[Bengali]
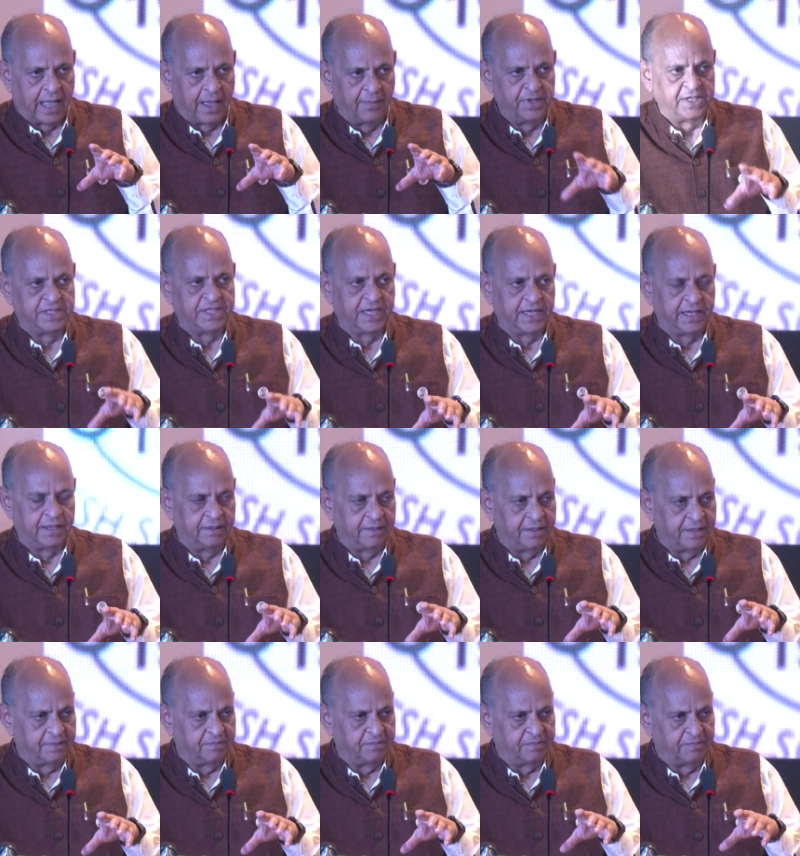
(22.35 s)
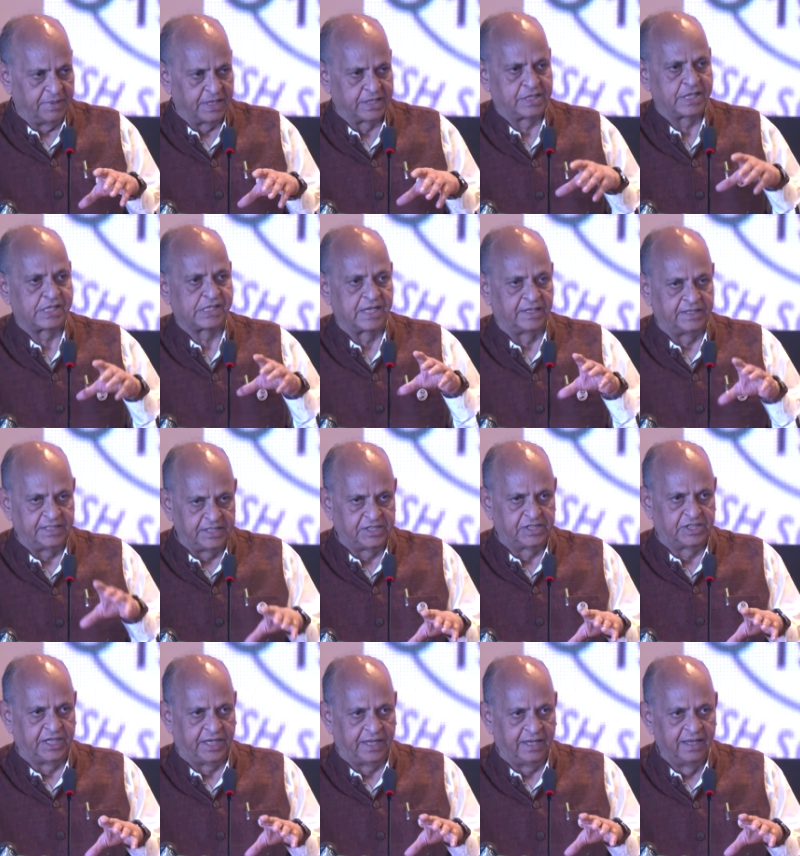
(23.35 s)
আমি যে মেসেজটা
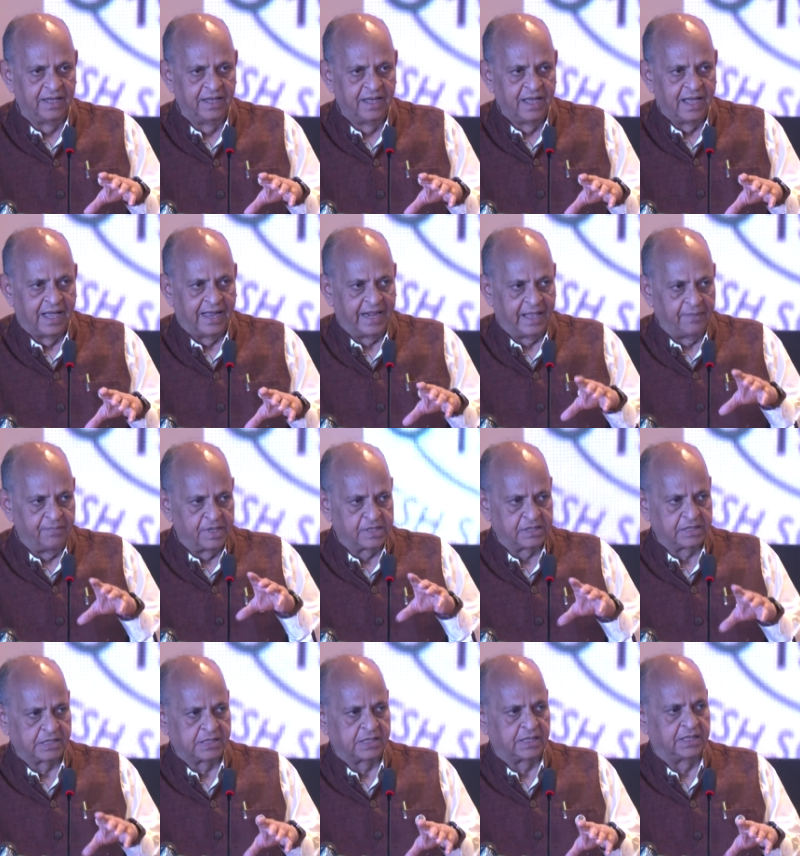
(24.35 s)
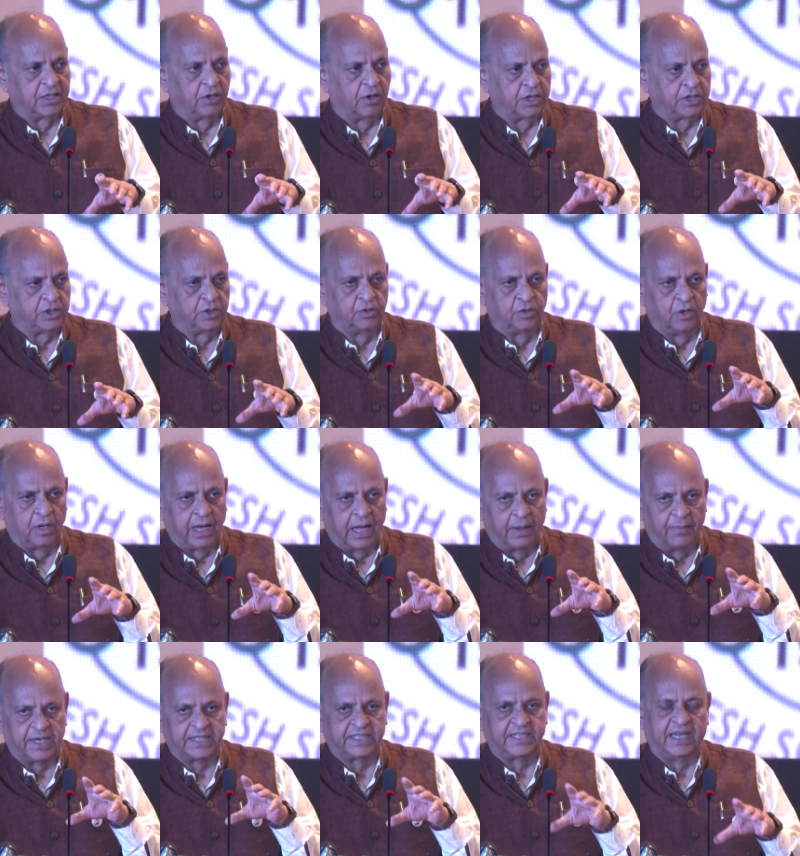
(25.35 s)
দিচ্ছি আর এই মেসেজটা দেওয়ার জন্য
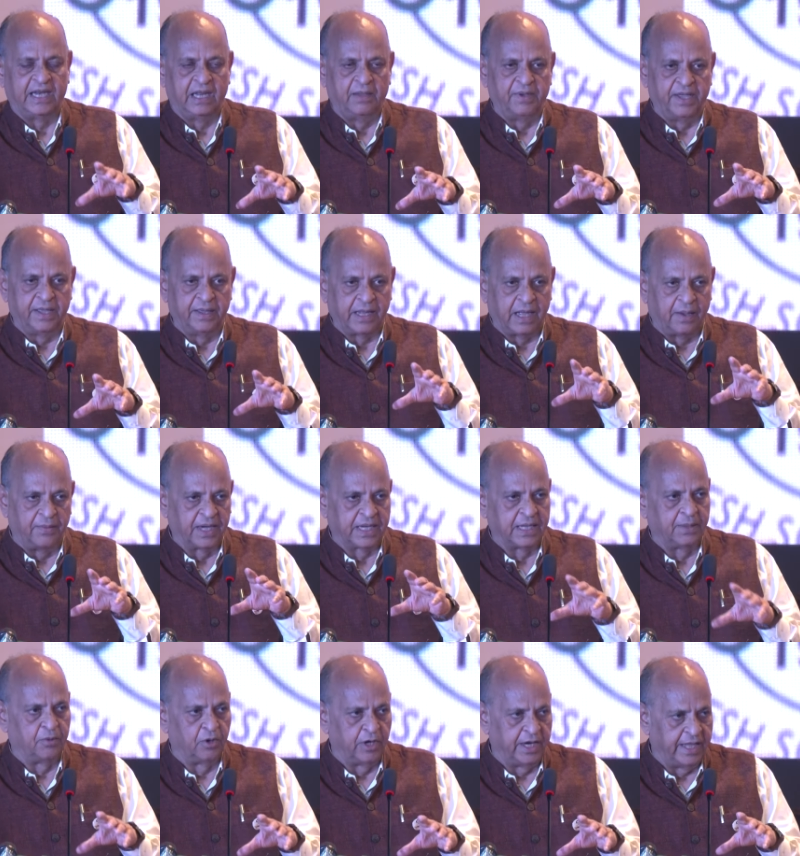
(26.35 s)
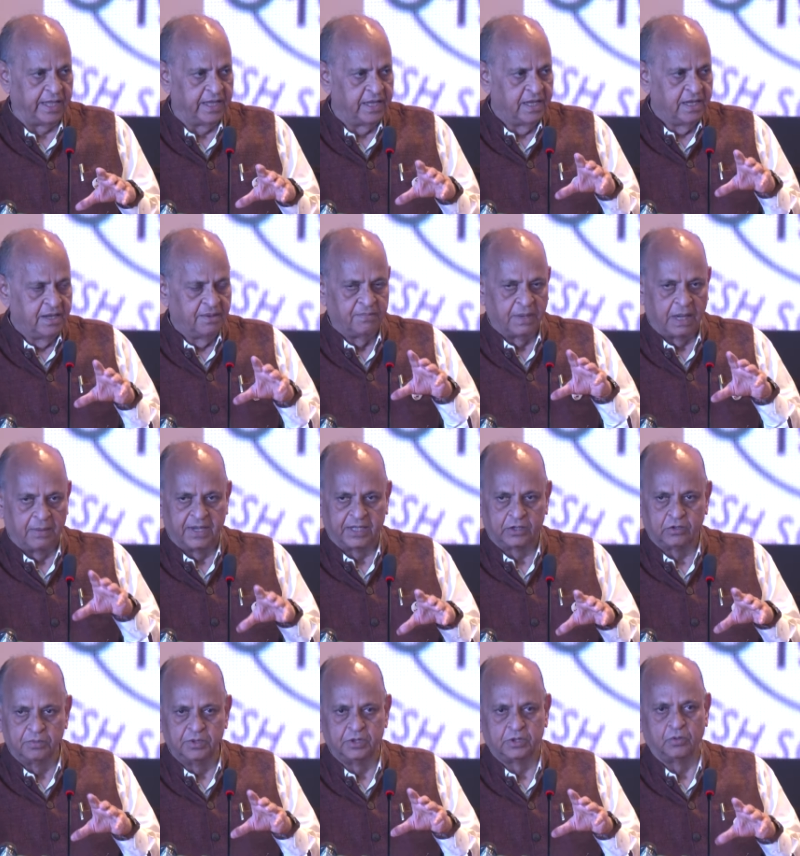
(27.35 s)
আমার ছেলে মেয়ে আমাকে বলে বাবা
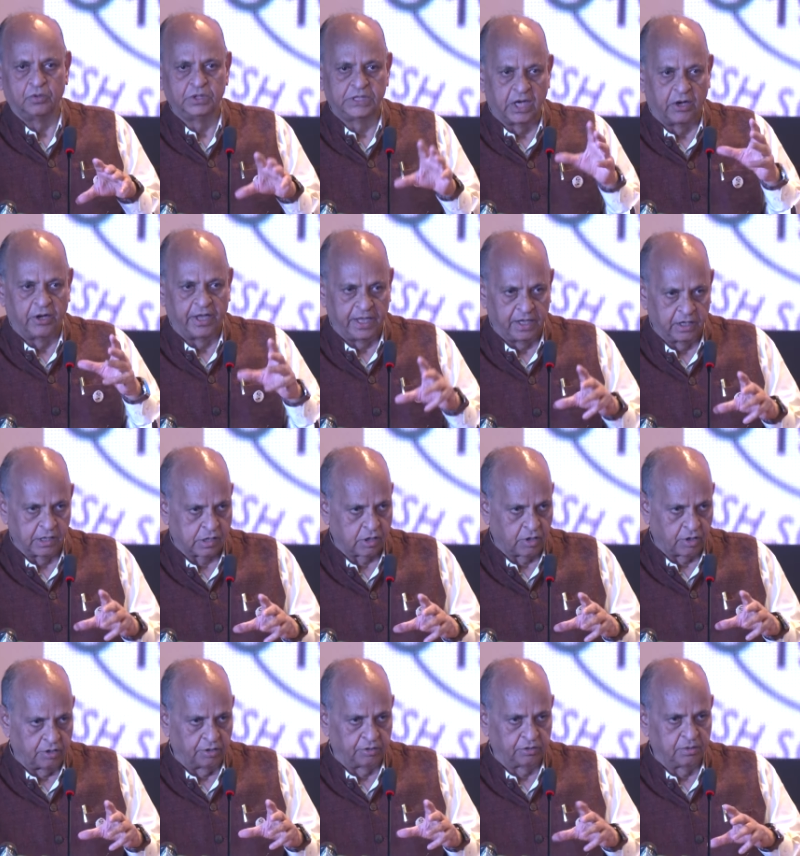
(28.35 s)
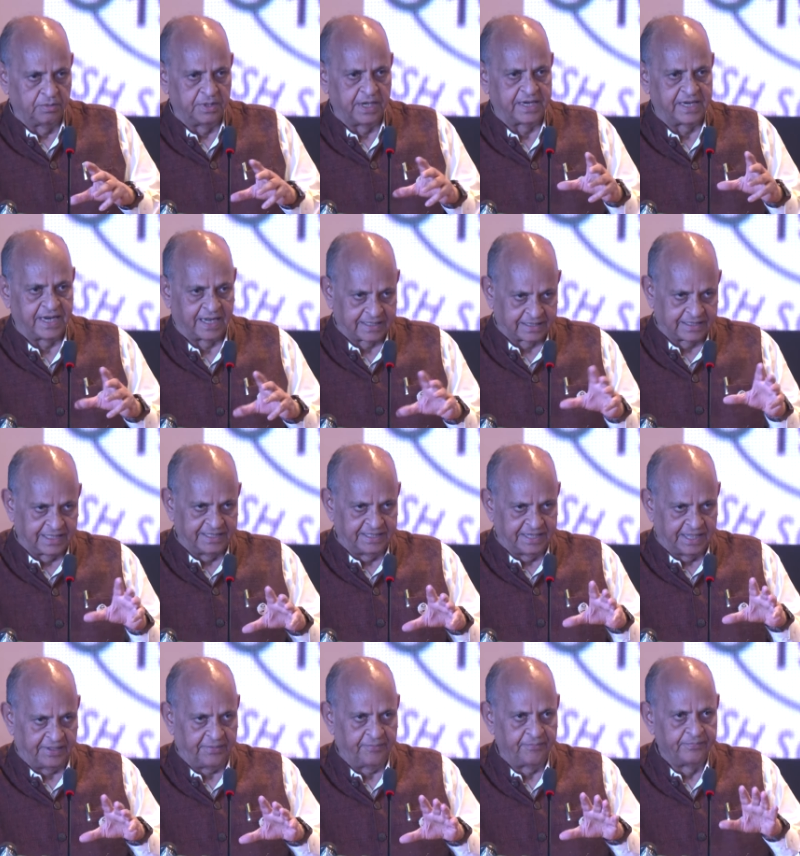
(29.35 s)
তুমি তো উজা হয়ে গেছো এখন তুমি আর ডাক্তার
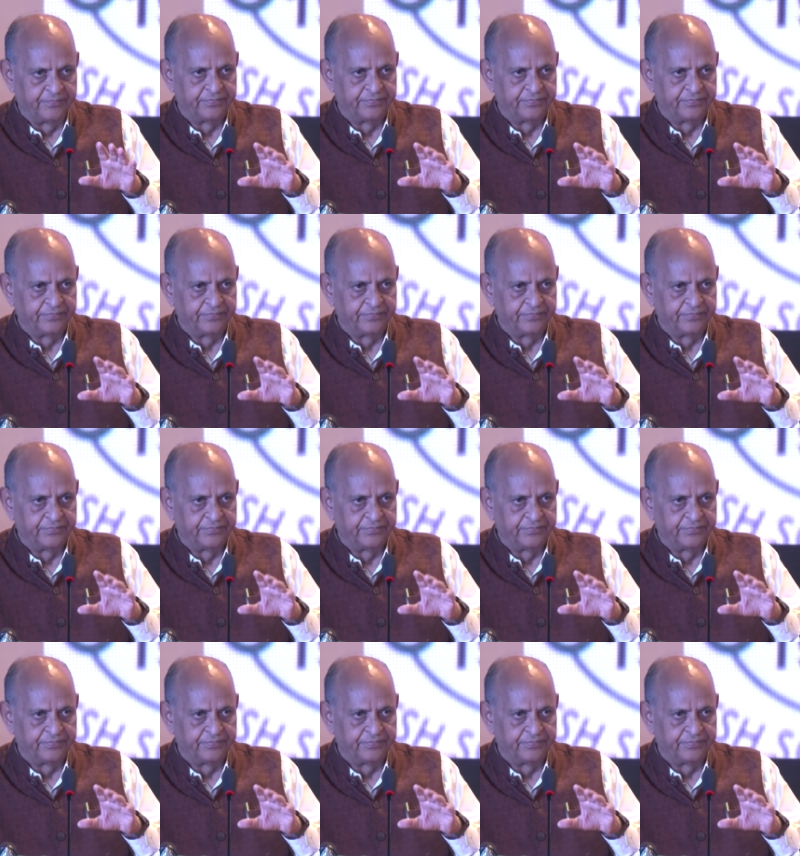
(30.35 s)
নাই